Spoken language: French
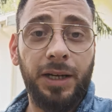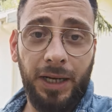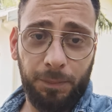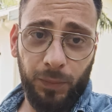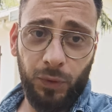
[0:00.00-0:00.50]

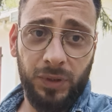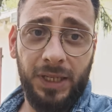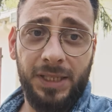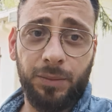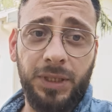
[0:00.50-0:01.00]
à plus
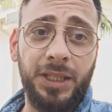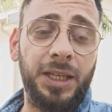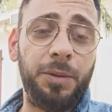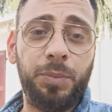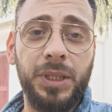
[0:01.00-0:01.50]
les amis
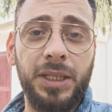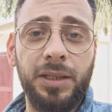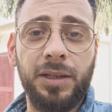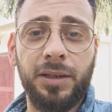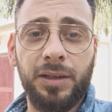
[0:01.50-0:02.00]
et
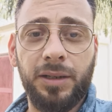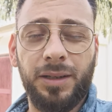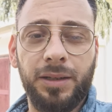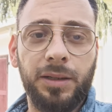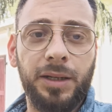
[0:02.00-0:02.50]
puis
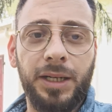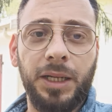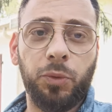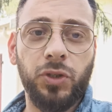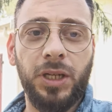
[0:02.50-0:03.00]
euh, à
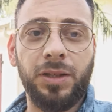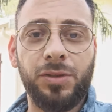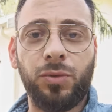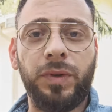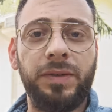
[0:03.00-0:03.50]
la prochaine dans
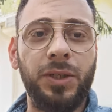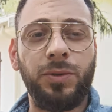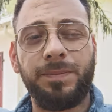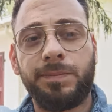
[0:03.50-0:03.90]
une nouvelle vidéo.